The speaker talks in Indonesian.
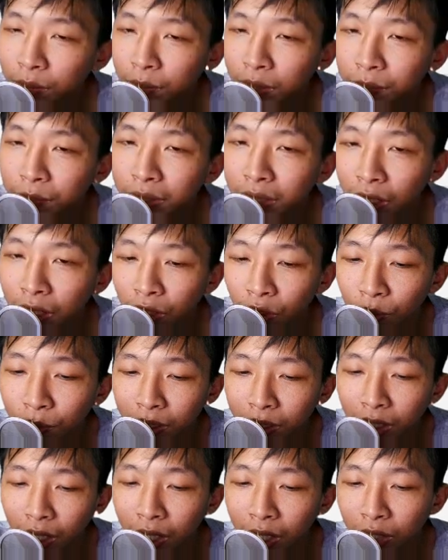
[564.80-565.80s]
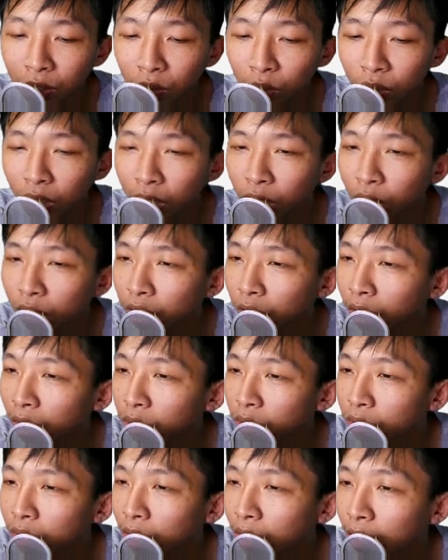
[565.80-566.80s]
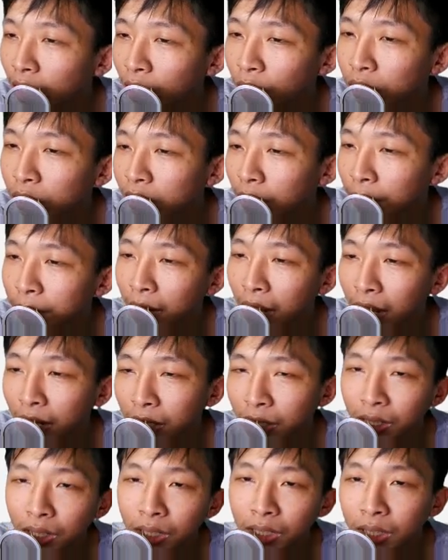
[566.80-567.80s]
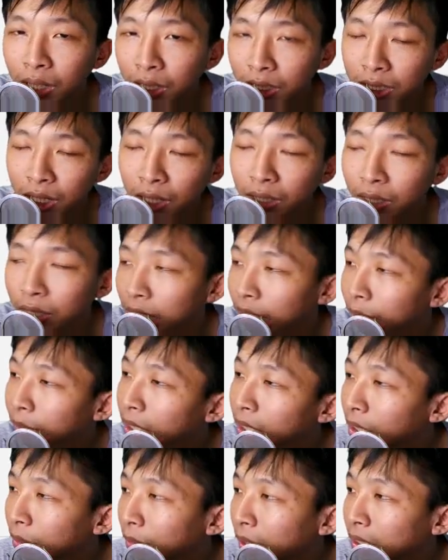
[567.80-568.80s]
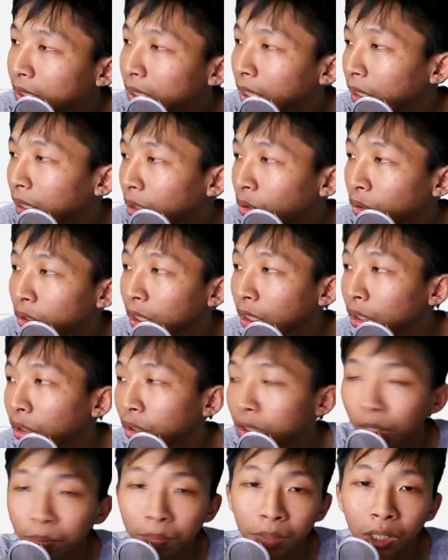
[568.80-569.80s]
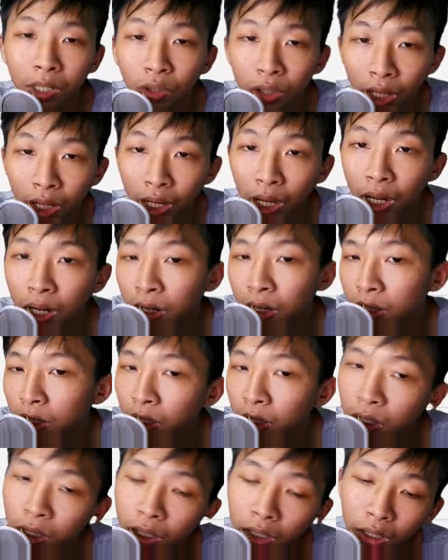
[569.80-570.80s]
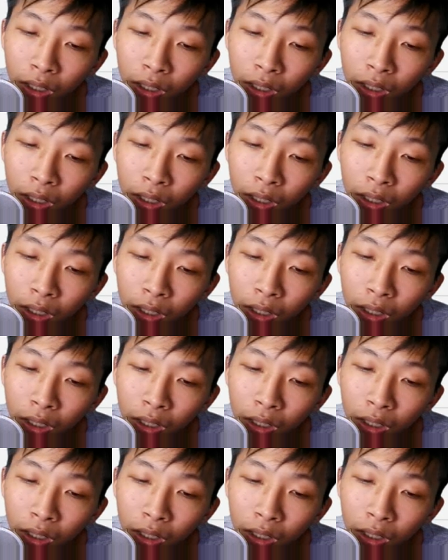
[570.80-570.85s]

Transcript: Ya wes teman-teman thank you buat kalian yang udah nonton aku dari awal sampai akhir. Next nanti kita bakal bahas lagi konten-konten berikutnya ya.